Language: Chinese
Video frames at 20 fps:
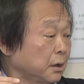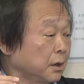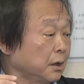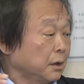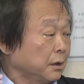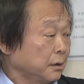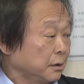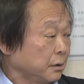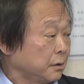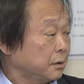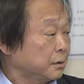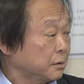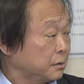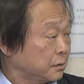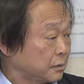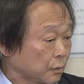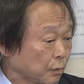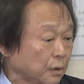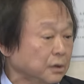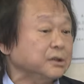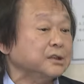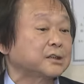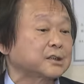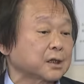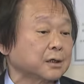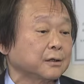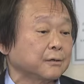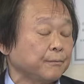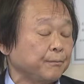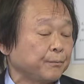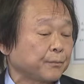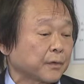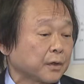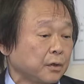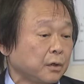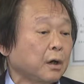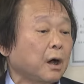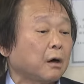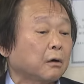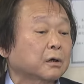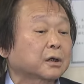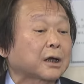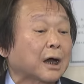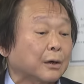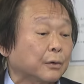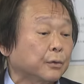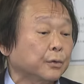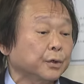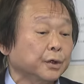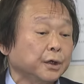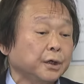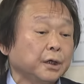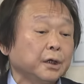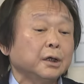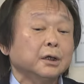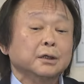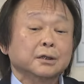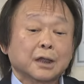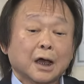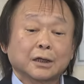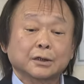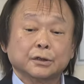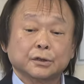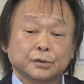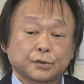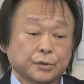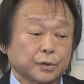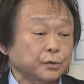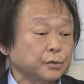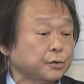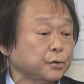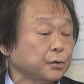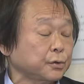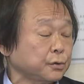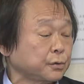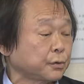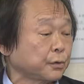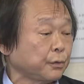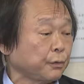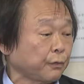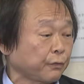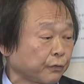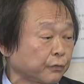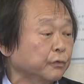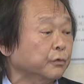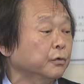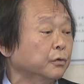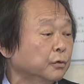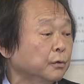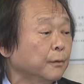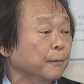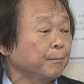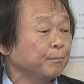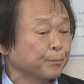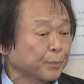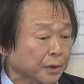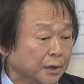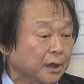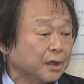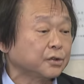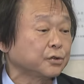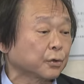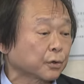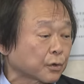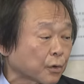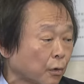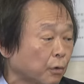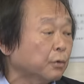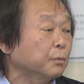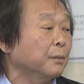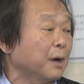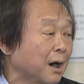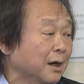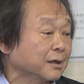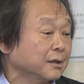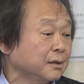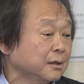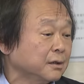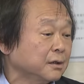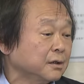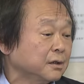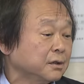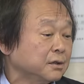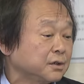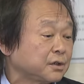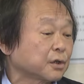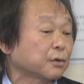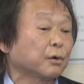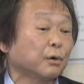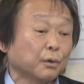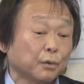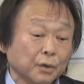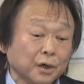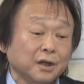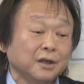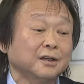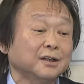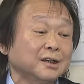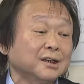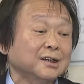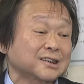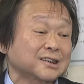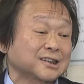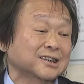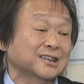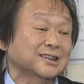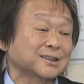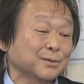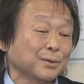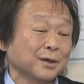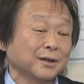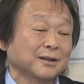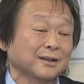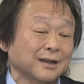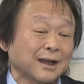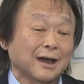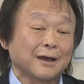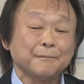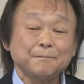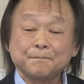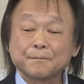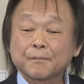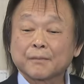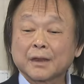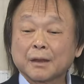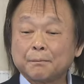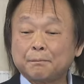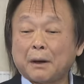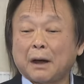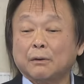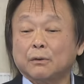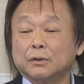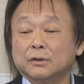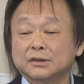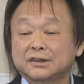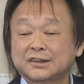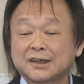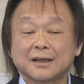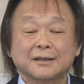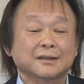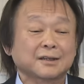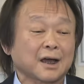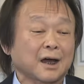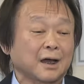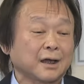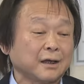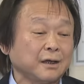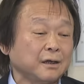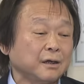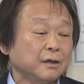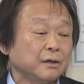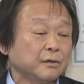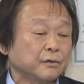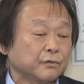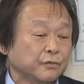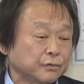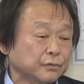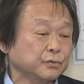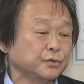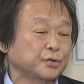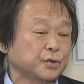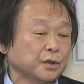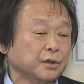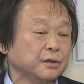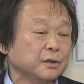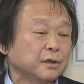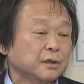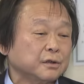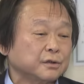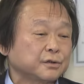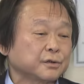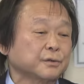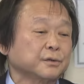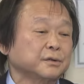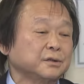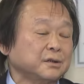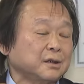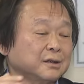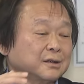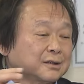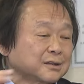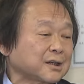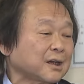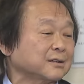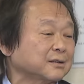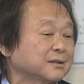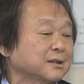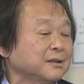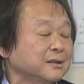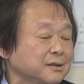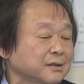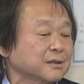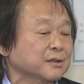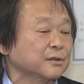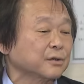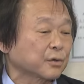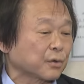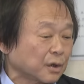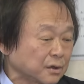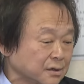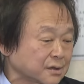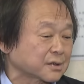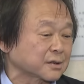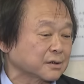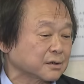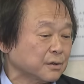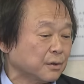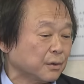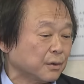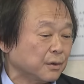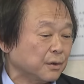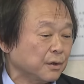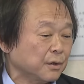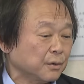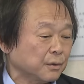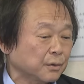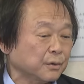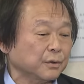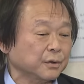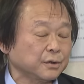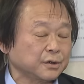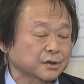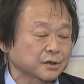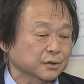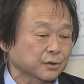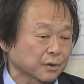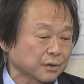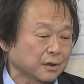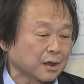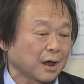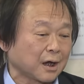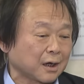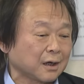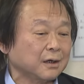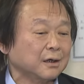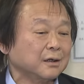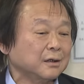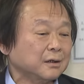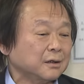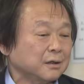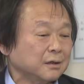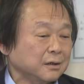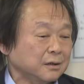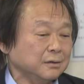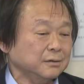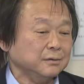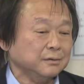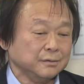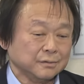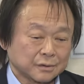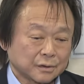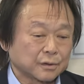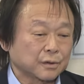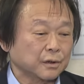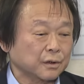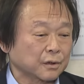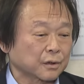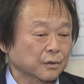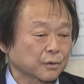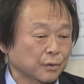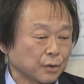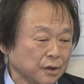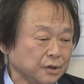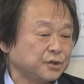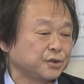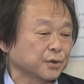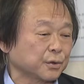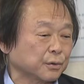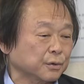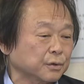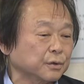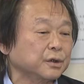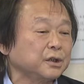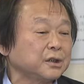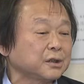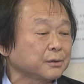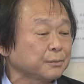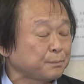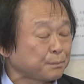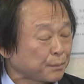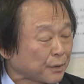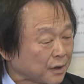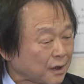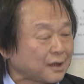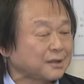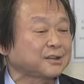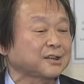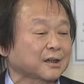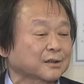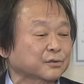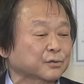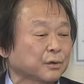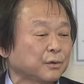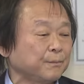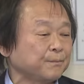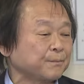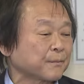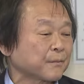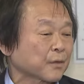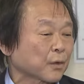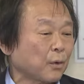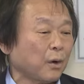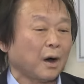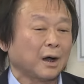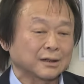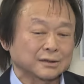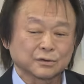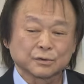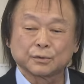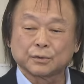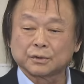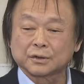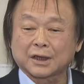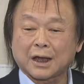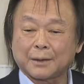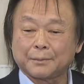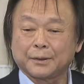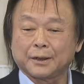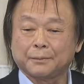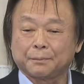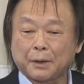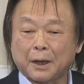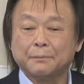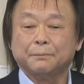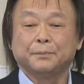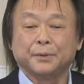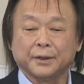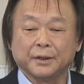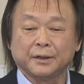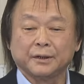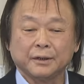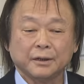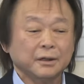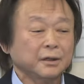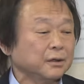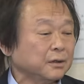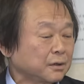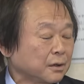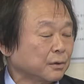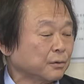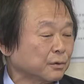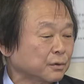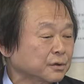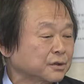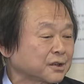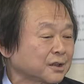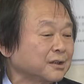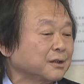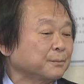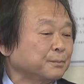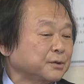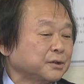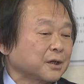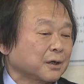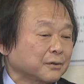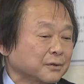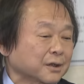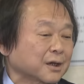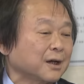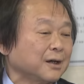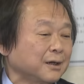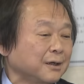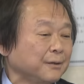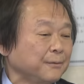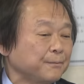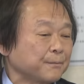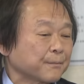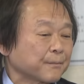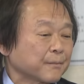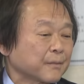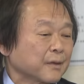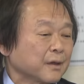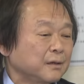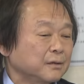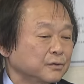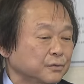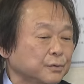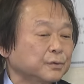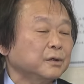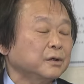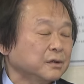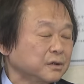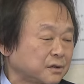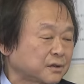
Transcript: 诶，问政，又要赶回他的选区去服务，本来就够忙的，结果为了只是为了来帮我站台、浮选，就惹上这一身官司哦。我一直对他很愧疚，我一直本来想说，哇，如果他被判赔，那我真的不晓得该如何